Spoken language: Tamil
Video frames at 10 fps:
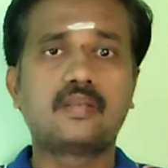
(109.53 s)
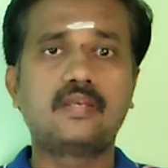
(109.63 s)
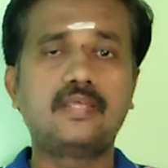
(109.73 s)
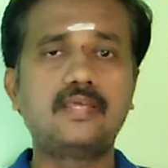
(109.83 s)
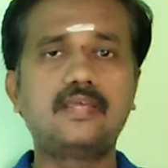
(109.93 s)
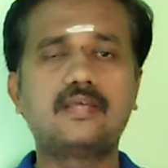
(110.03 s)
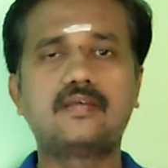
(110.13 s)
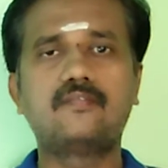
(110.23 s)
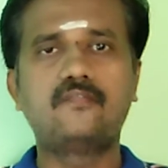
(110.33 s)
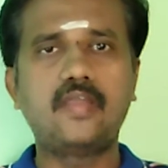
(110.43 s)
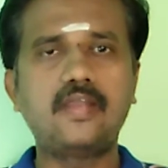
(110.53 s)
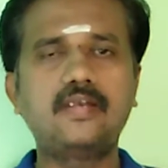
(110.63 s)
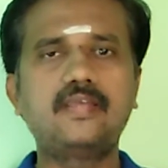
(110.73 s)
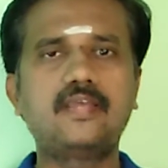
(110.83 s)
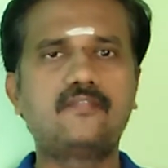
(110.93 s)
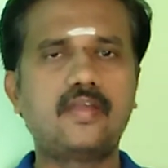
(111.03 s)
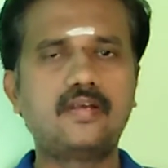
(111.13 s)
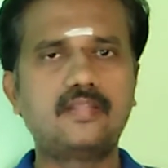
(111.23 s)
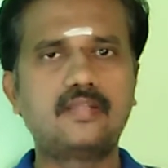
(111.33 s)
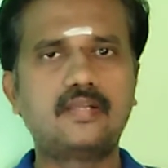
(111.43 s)
நீ வேண்டிய
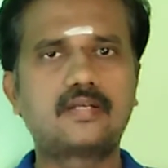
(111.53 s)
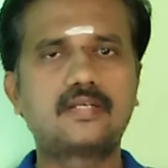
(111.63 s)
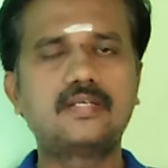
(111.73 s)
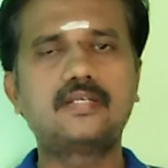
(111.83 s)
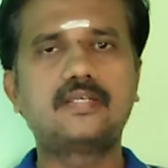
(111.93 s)
வேண்டுதலுக்கு